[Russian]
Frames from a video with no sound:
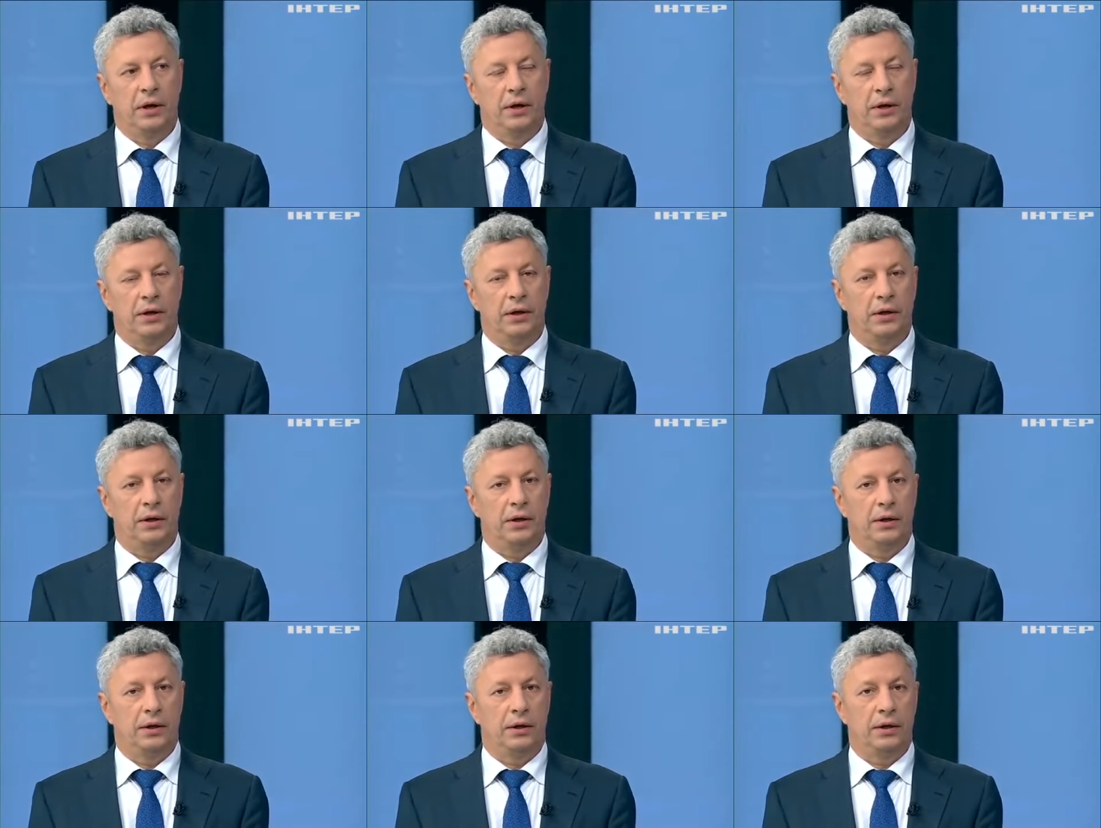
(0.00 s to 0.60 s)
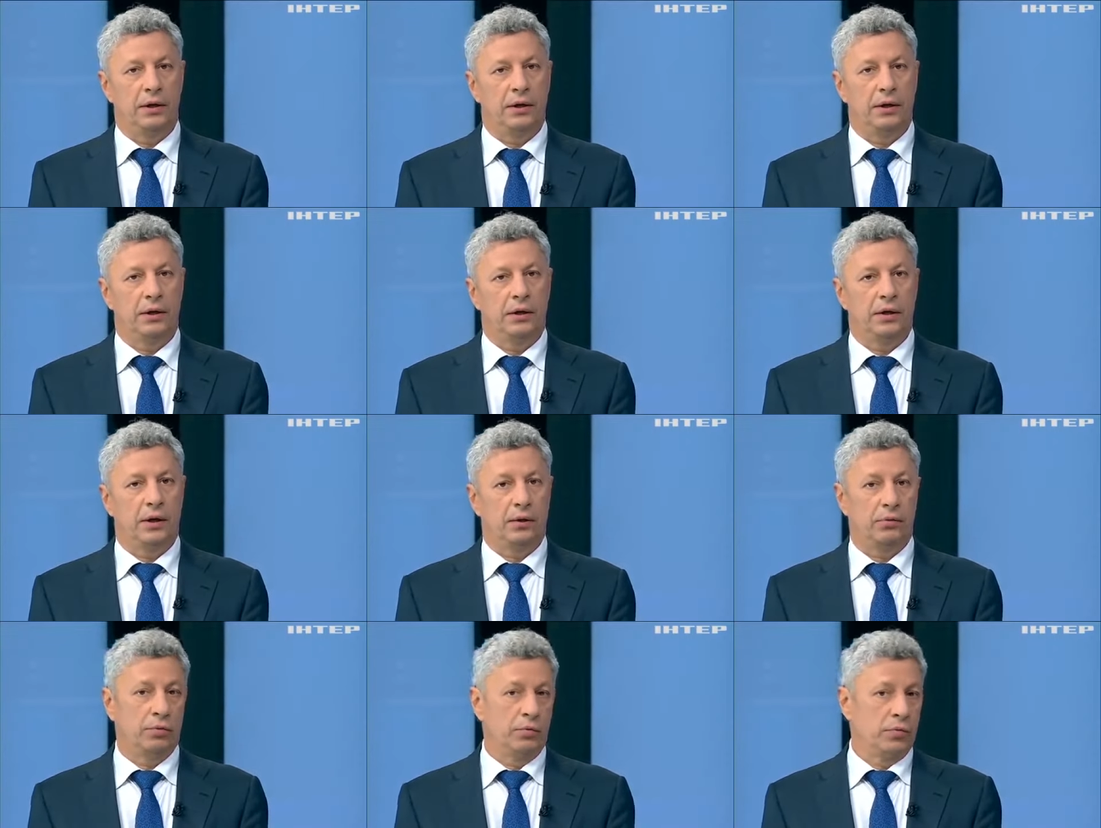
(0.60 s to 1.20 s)
И
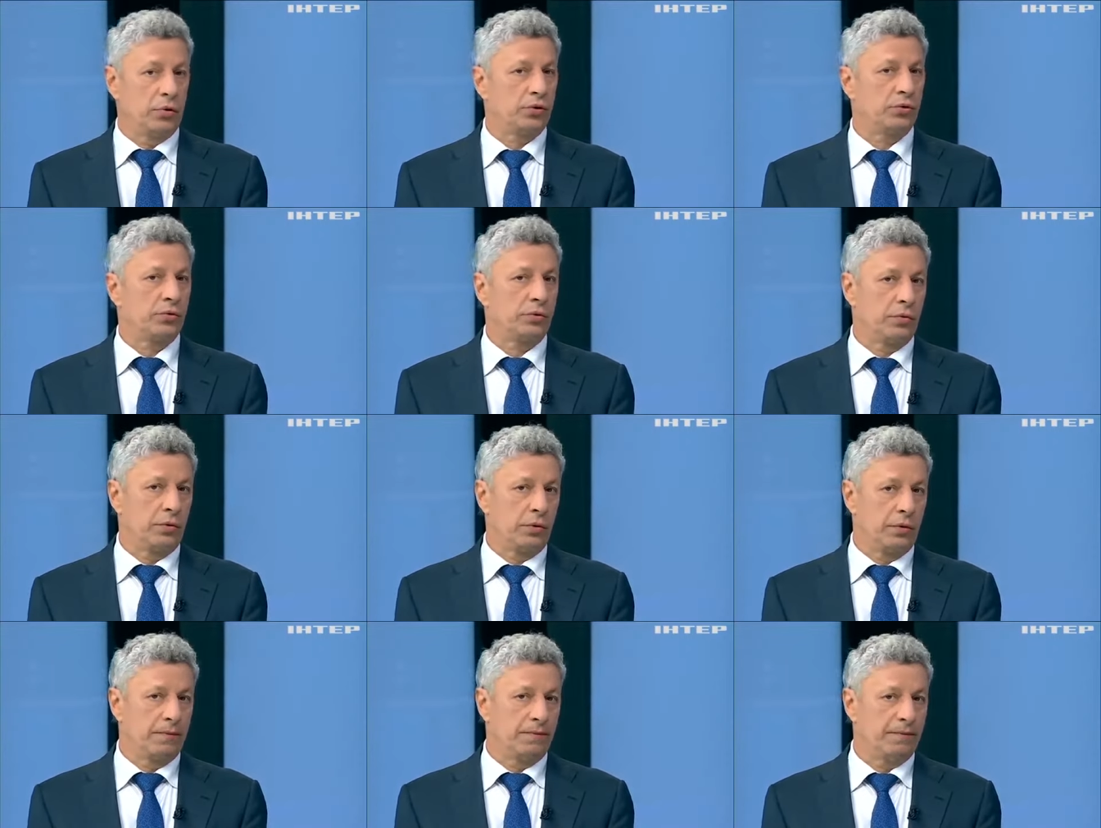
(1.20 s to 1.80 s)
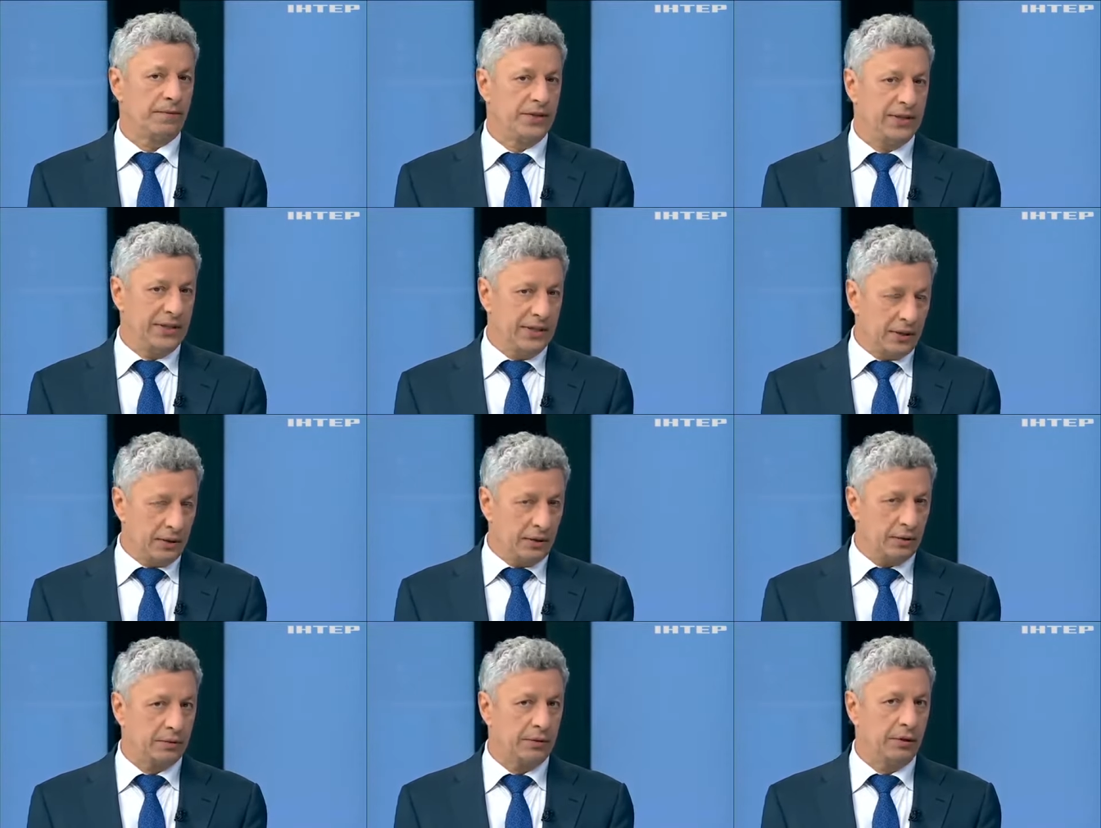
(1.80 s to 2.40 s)
я думаю, что все
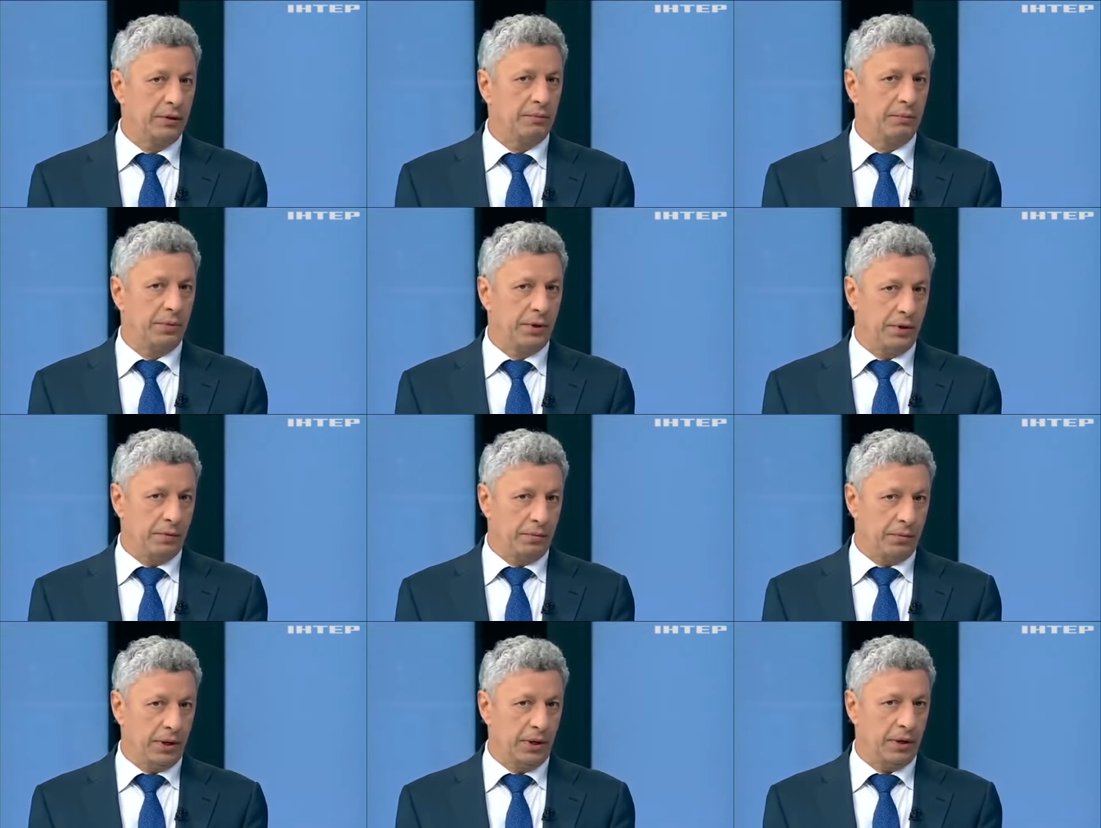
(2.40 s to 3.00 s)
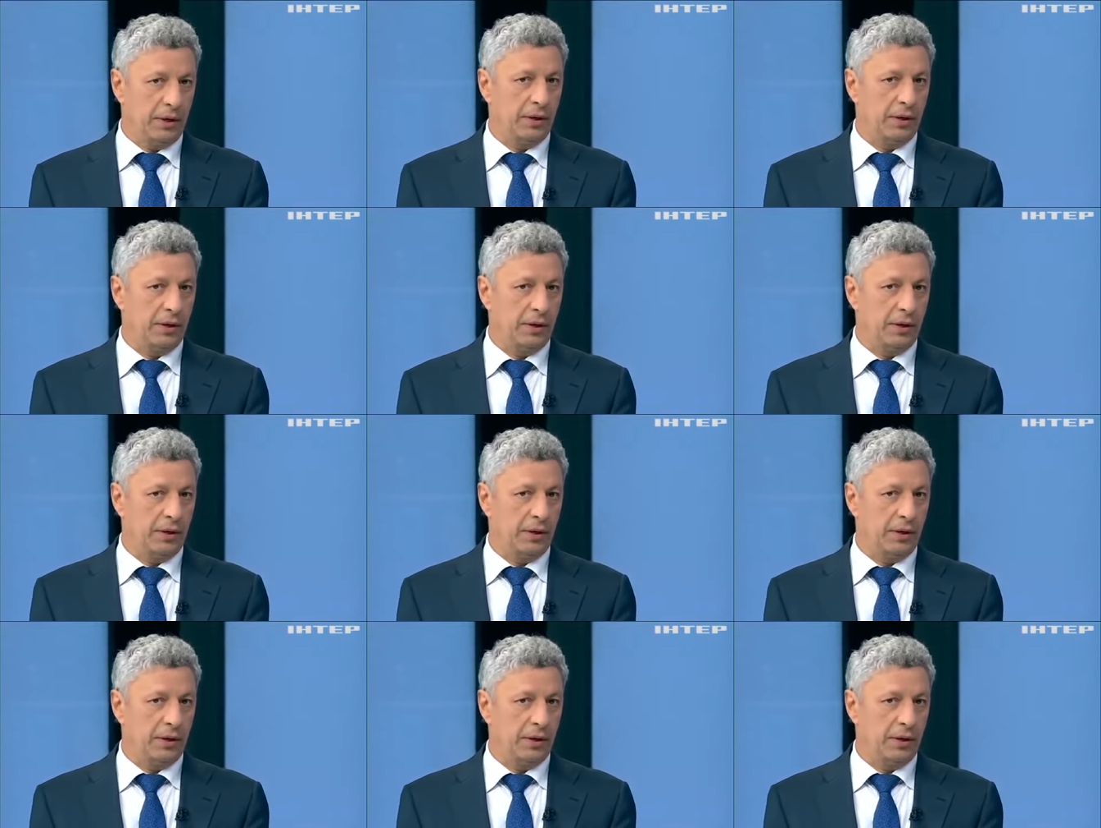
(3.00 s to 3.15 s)
должны понимать